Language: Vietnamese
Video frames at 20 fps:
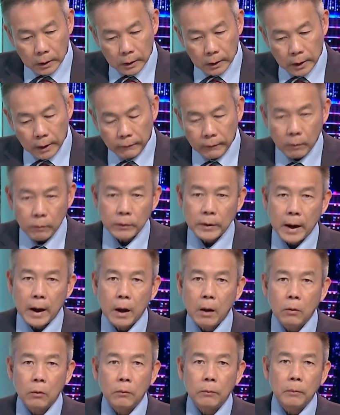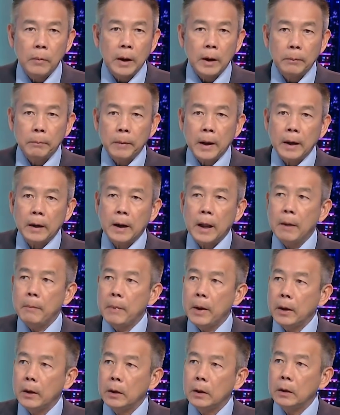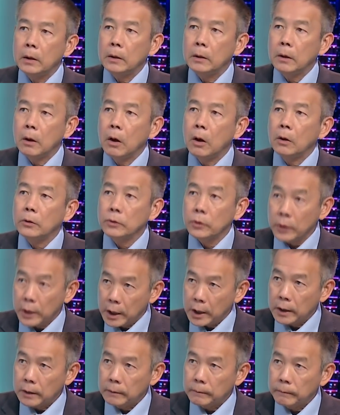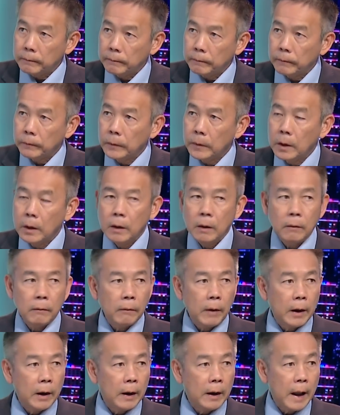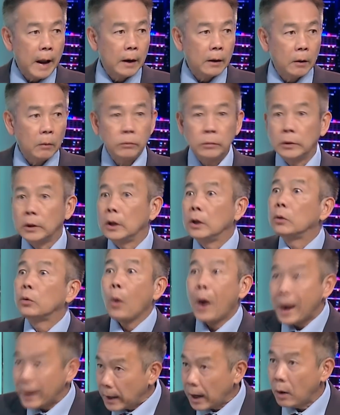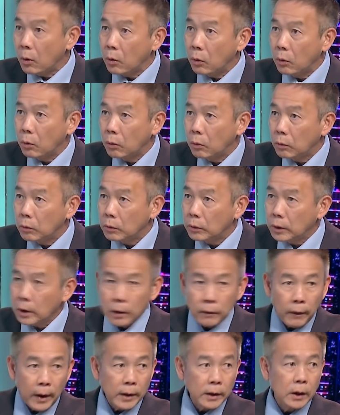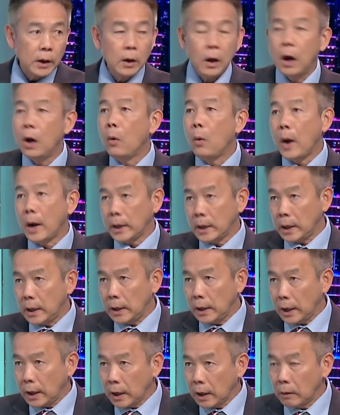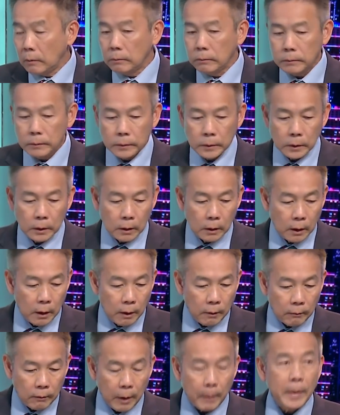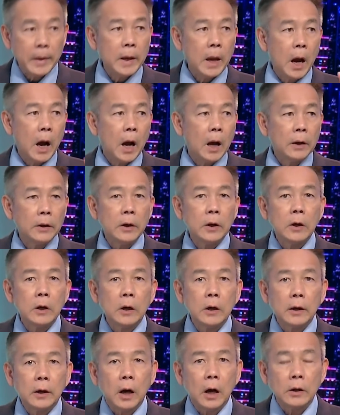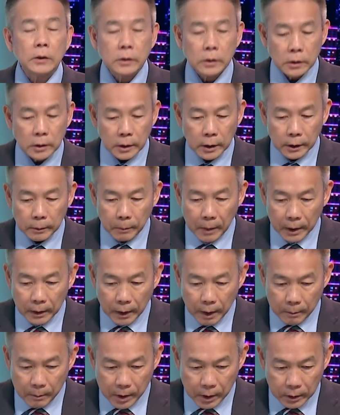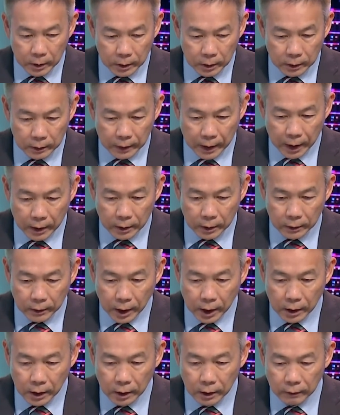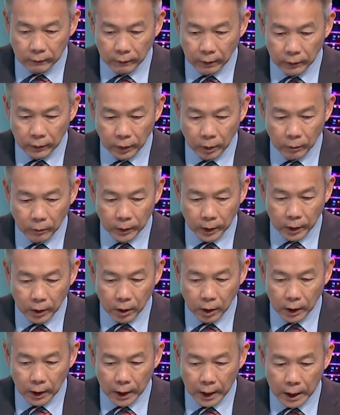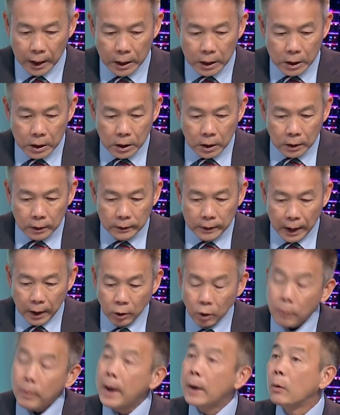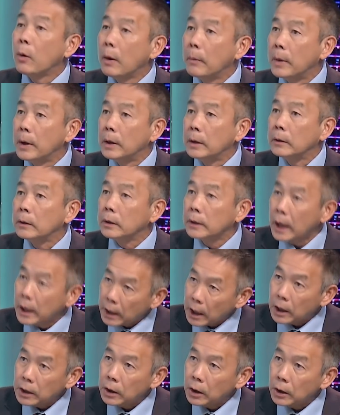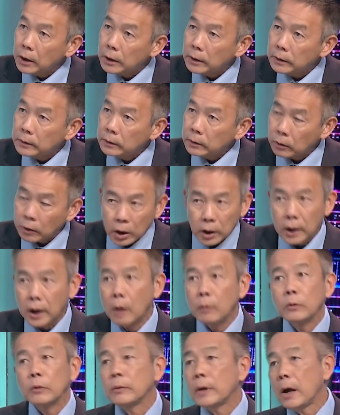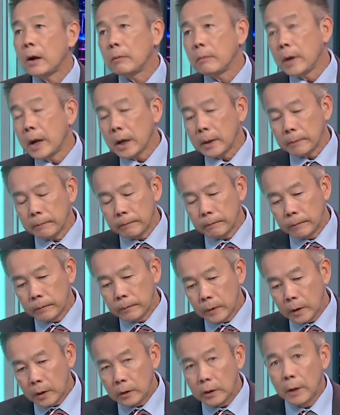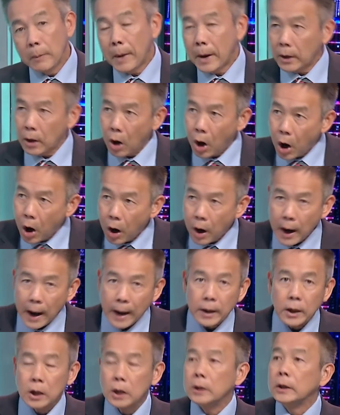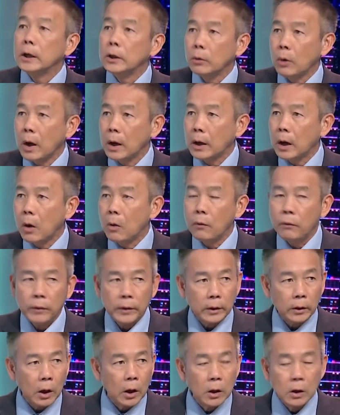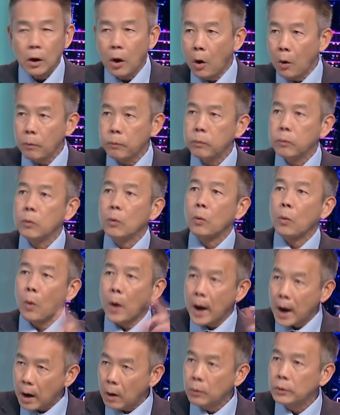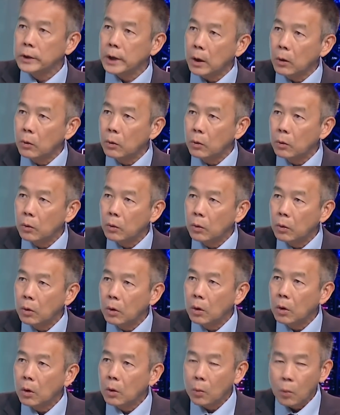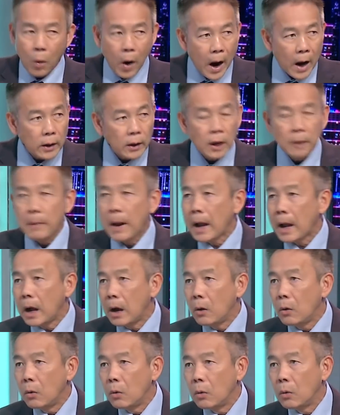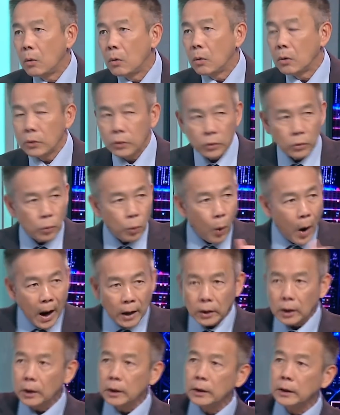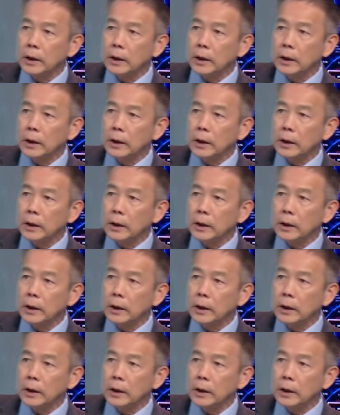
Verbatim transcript: cái phong trào mà Black Lives Matter nó xuất hiện và nó lan rộng trên toàn cầu chứ không phải chỉ ở Hoa Kỳ này không và bây giờ những người khởi xướng cái Black Lives Matter đang được đề cử vào trong cái gọi là giải Nobel hòa bình được đề cử thôi còn được hay không chúng ta không biết nhưng mà nó ảnh hưởng đến toàn cầu từ Úc qua Âu Châu qua tới Bắc Âu qua tới